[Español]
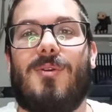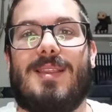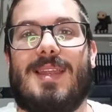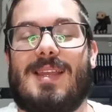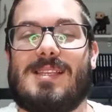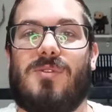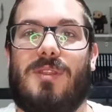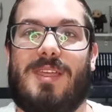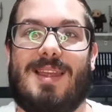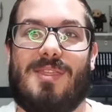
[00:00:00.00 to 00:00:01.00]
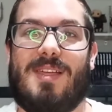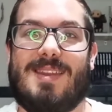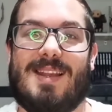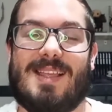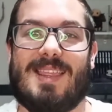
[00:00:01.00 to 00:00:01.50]
El tener que socializar
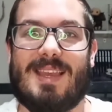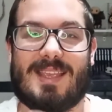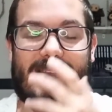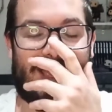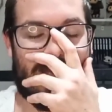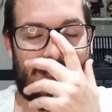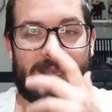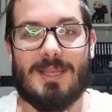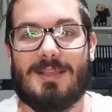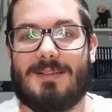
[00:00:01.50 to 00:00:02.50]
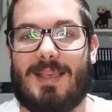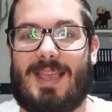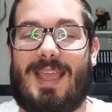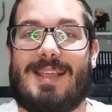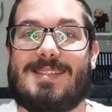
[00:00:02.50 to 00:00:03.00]
y el que tener que
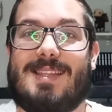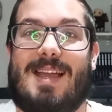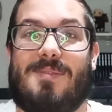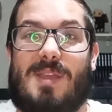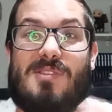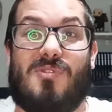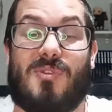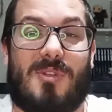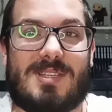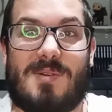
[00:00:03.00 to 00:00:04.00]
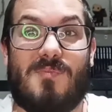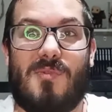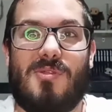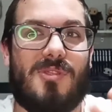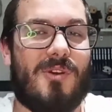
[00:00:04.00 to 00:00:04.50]
eh, estar en todo ese
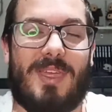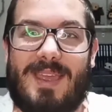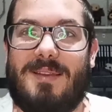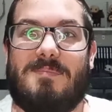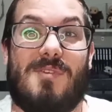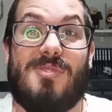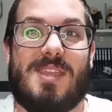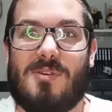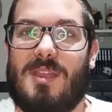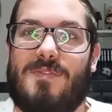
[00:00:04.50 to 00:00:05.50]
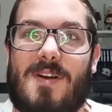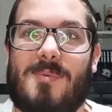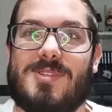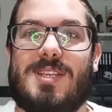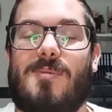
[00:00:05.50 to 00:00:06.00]
mundo del mundillo del
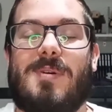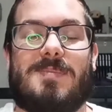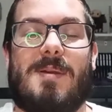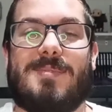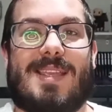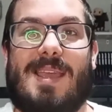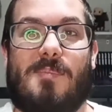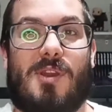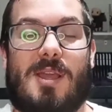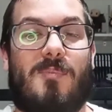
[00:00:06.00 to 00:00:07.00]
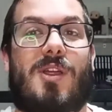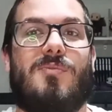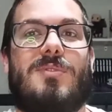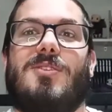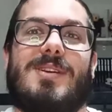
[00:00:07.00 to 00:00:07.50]
famoseo, pues vemos que, por ejemplo, hay
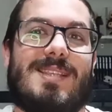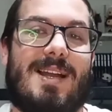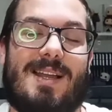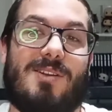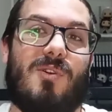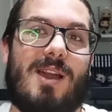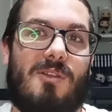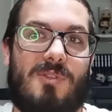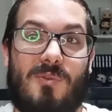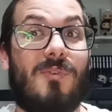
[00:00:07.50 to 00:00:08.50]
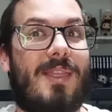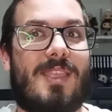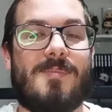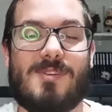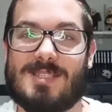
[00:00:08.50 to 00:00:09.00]
un tío que está colgado en un
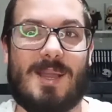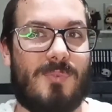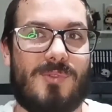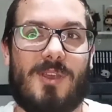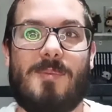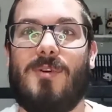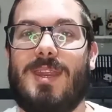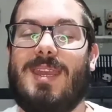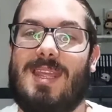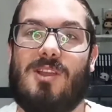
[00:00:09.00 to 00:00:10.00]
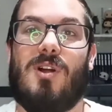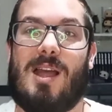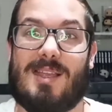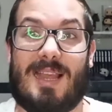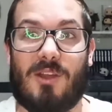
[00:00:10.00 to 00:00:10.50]
andamio que está a punto de morir y
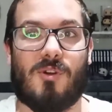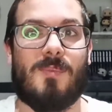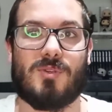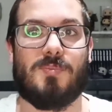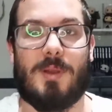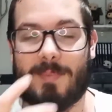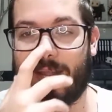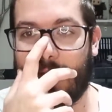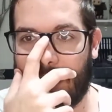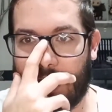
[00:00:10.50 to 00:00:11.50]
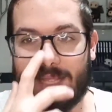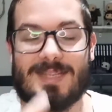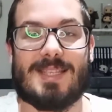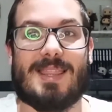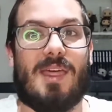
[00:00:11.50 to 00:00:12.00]
claro, como Superman
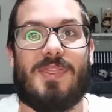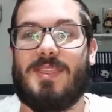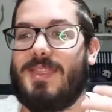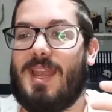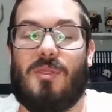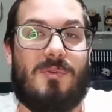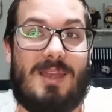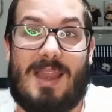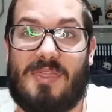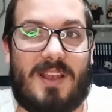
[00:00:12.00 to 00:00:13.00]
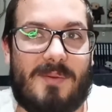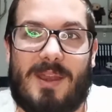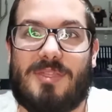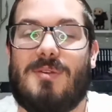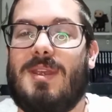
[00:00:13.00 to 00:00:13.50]
está tan centrado en la
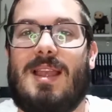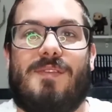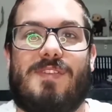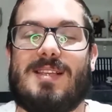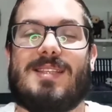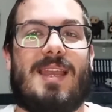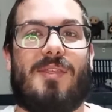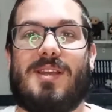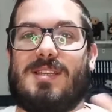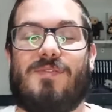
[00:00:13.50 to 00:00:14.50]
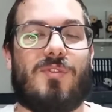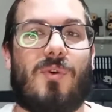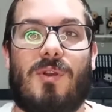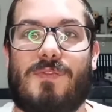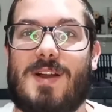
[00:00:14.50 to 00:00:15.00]
celebración, en la fiesta, en hacerse foto
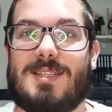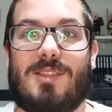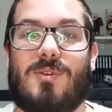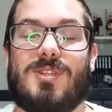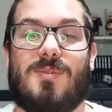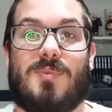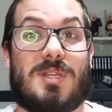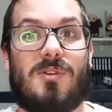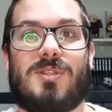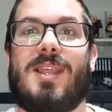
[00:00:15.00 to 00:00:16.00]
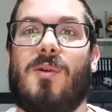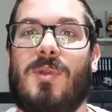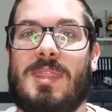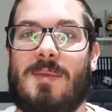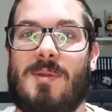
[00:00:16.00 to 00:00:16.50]
con los fans y todo eso, pues no se da
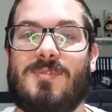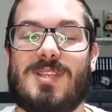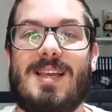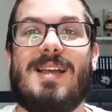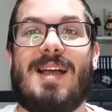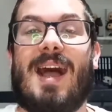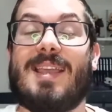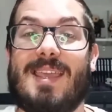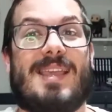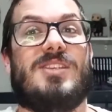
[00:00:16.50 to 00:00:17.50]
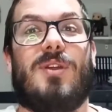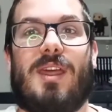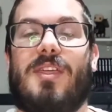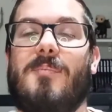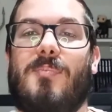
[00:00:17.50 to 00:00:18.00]
cuenta. Y vemos aquí que
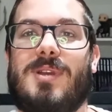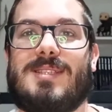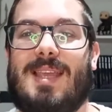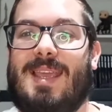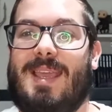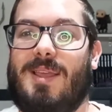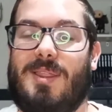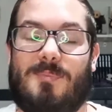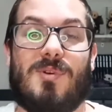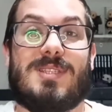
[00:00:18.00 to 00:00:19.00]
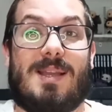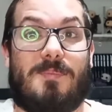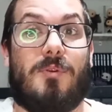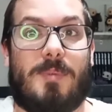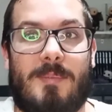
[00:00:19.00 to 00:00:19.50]
Jonathan pues eh, muestra
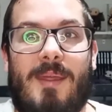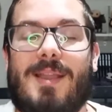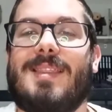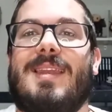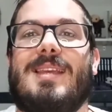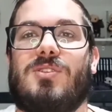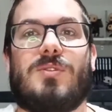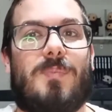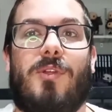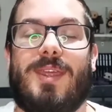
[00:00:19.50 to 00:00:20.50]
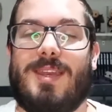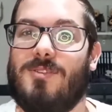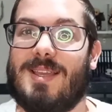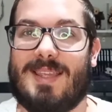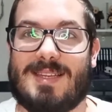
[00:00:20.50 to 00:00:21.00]
por primera vez que tiene esos poderes, ¿no?
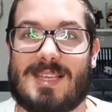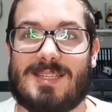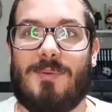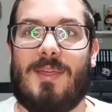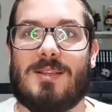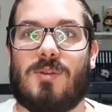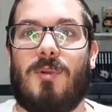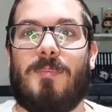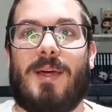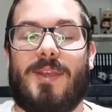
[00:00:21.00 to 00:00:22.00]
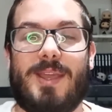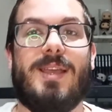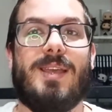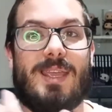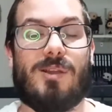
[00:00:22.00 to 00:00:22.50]
Que tiene esas habilidades como el padre
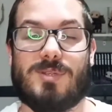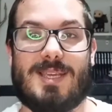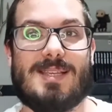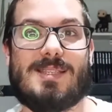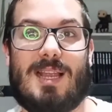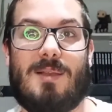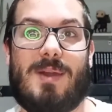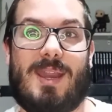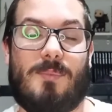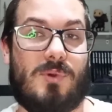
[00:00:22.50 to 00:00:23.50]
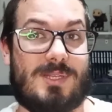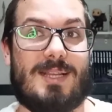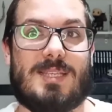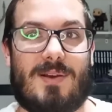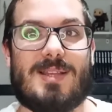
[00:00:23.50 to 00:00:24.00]
y consigue salvar a, pues, al
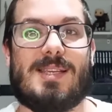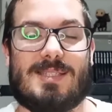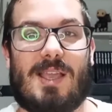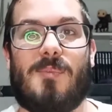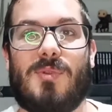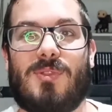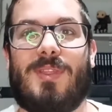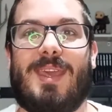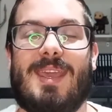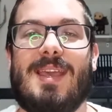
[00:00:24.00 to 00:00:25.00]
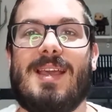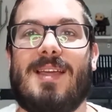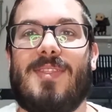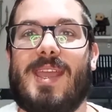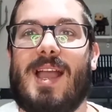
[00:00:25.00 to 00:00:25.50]
chaval ese que estaba a punto de,
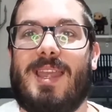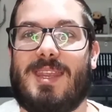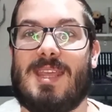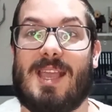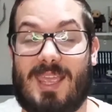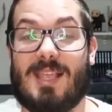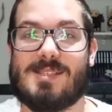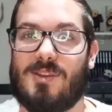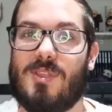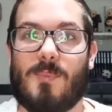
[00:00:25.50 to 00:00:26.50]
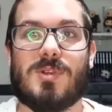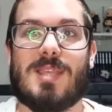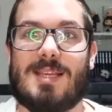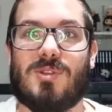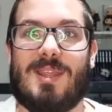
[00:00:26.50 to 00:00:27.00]
de caer. Y aquí se nos
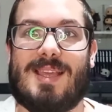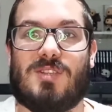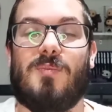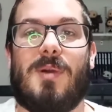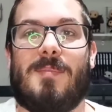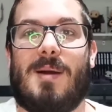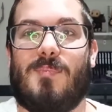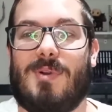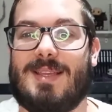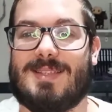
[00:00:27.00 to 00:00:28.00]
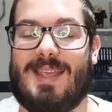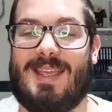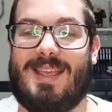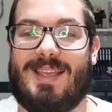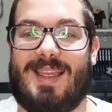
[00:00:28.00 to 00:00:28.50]
demuestra eso de que Superman pues
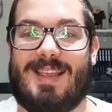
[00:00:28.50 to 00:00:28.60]
eh,